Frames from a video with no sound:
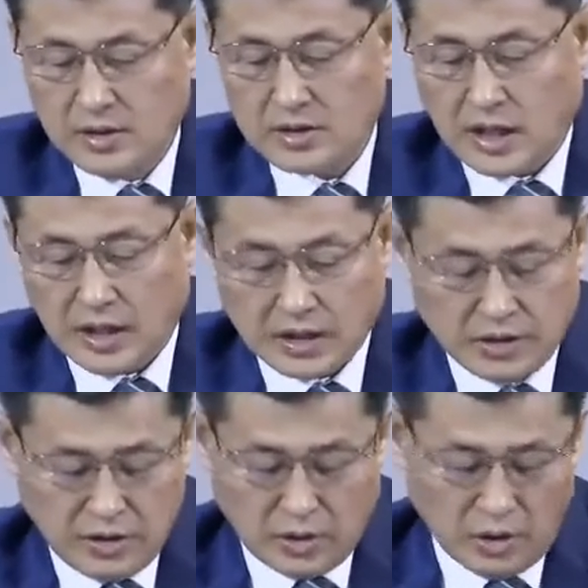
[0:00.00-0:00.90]
자,
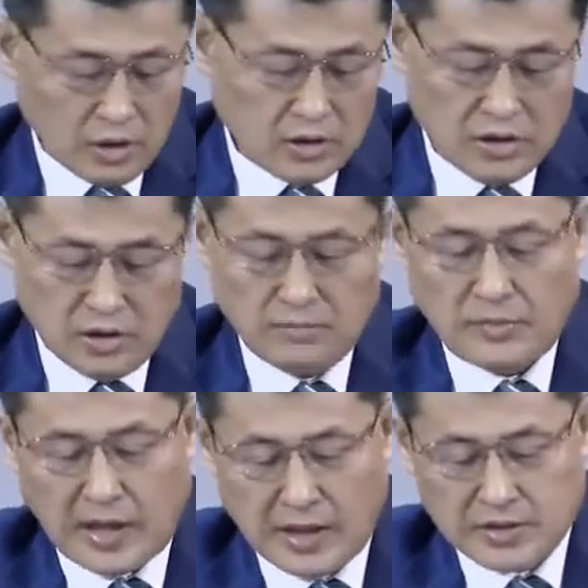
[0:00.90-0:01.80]
그리고 그
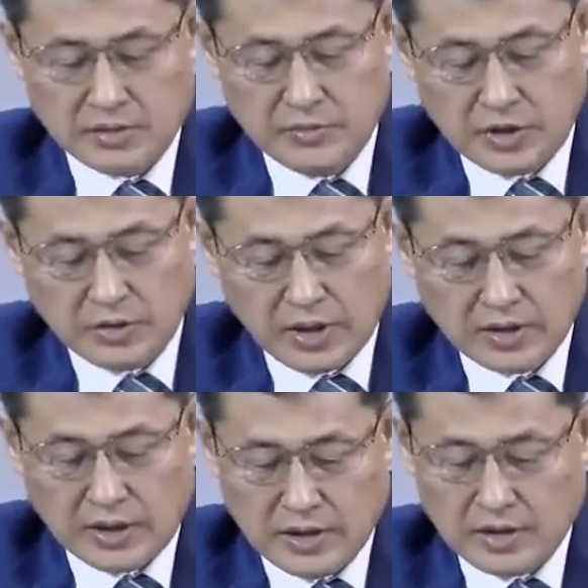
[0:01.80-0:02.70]
말씀대로
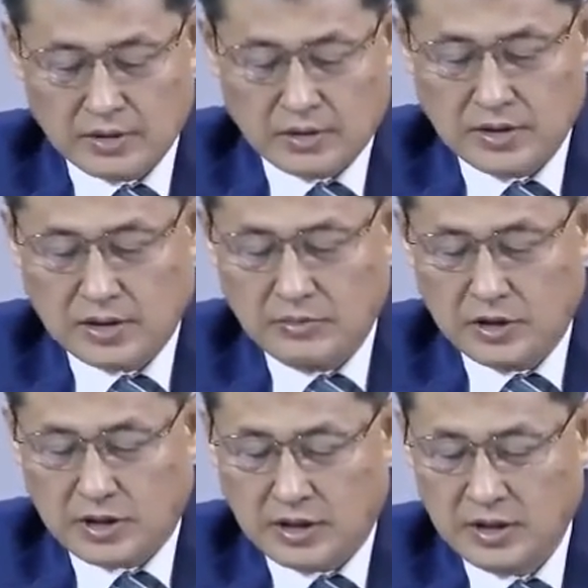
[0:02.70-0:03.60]
행하니까 어떻게
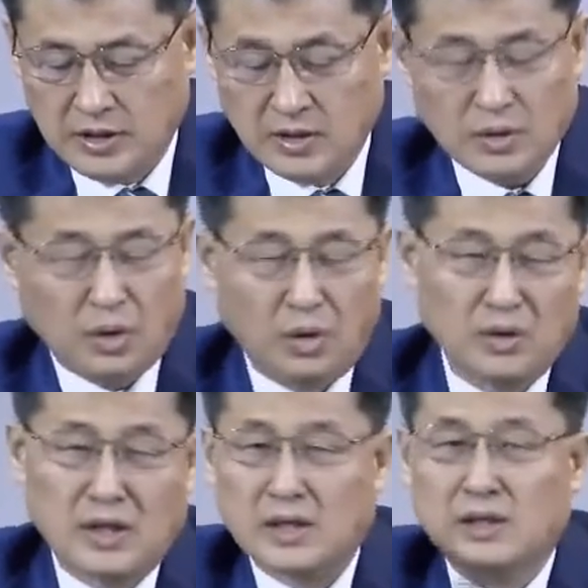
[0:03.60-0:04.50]
됩니까?
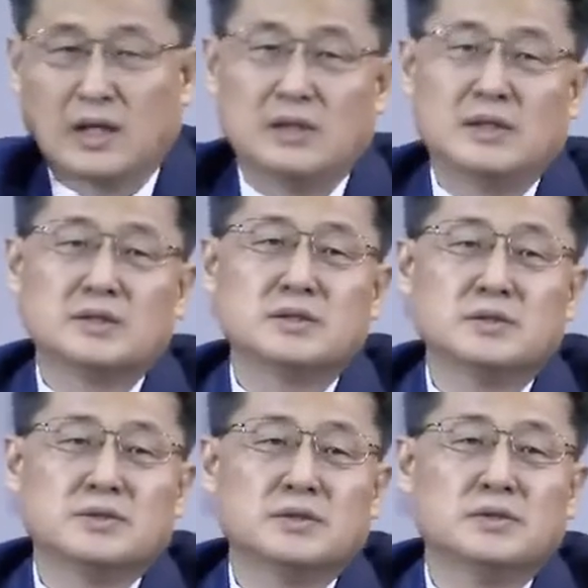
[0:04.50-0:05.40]
홍해가 갈라지는
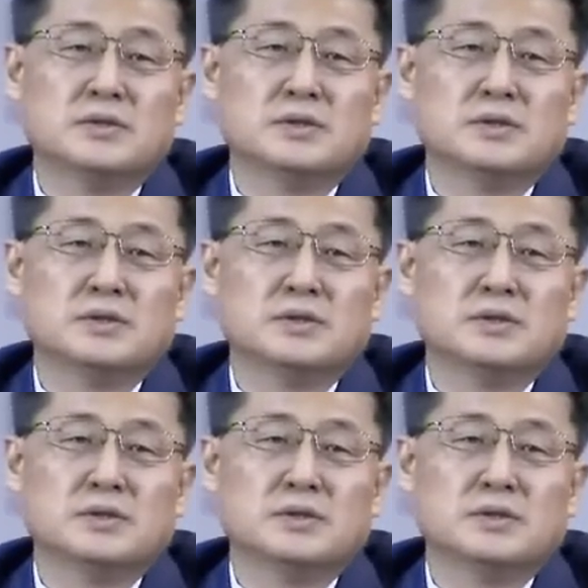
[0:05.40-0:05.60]
거예요.